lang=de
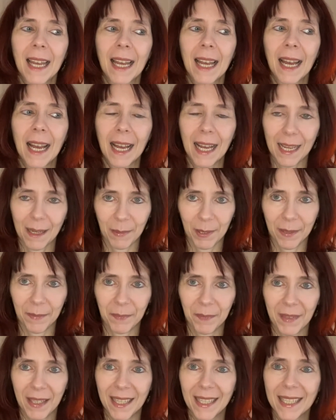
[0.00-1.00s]
Aber
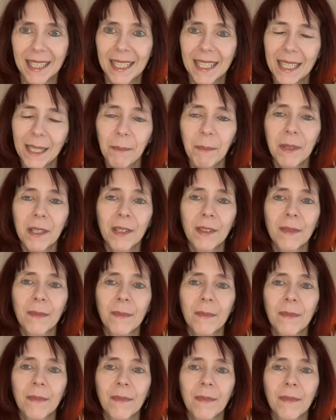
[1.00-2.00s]
es gibt
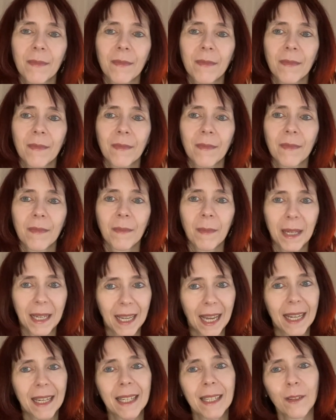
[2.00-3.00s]
man
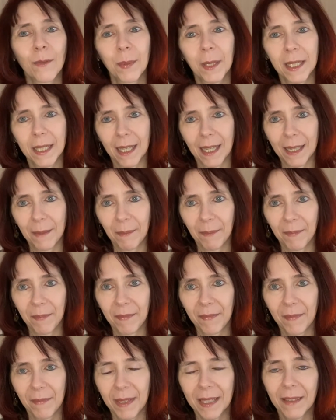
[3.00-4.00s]
kann das übertreiben.
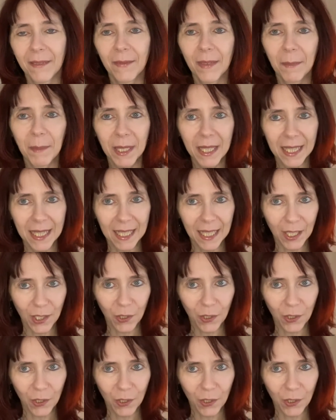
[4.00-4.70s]
Man, wenn man sich